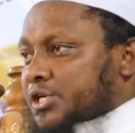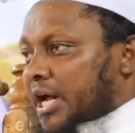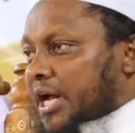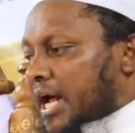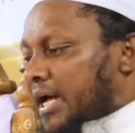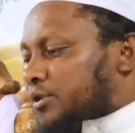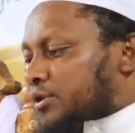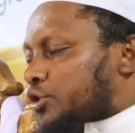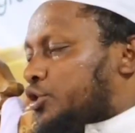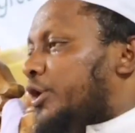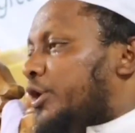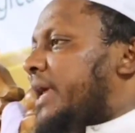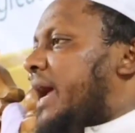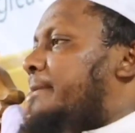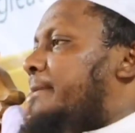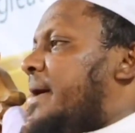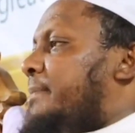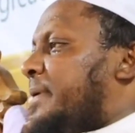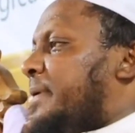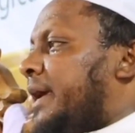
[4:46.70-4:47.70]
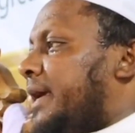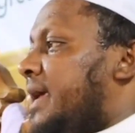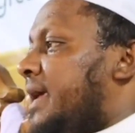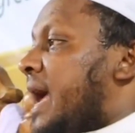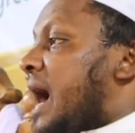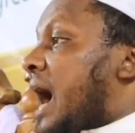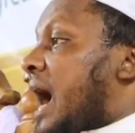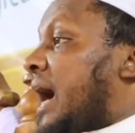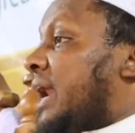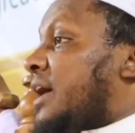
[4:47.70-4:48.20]
সারা দুনিয়াব্যাপী
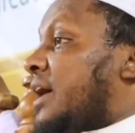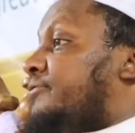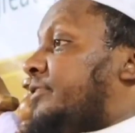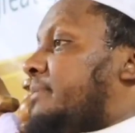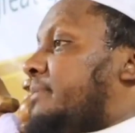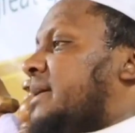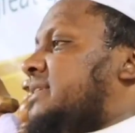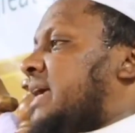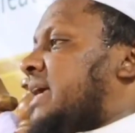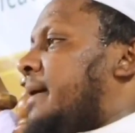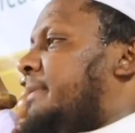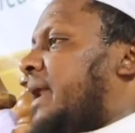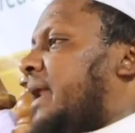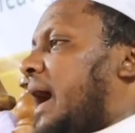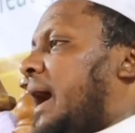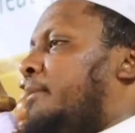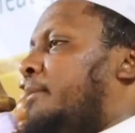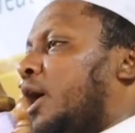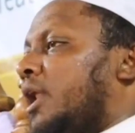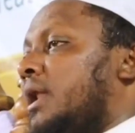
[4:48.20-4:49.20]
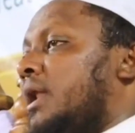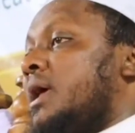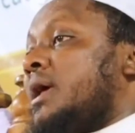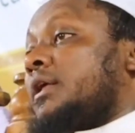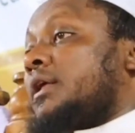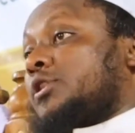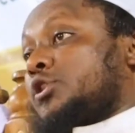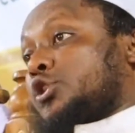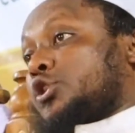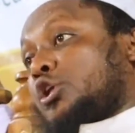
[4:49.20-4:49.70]
হানাফি মজহাবের আমল
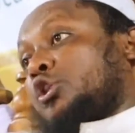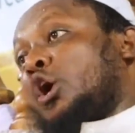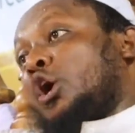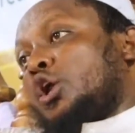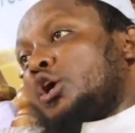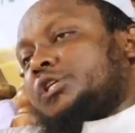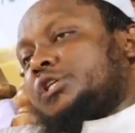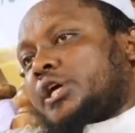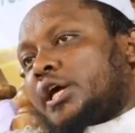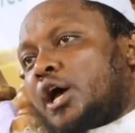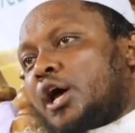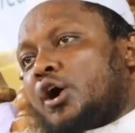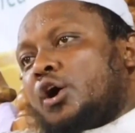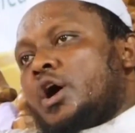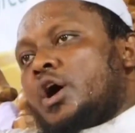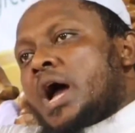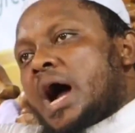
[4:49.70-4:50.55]
তথনও ছিল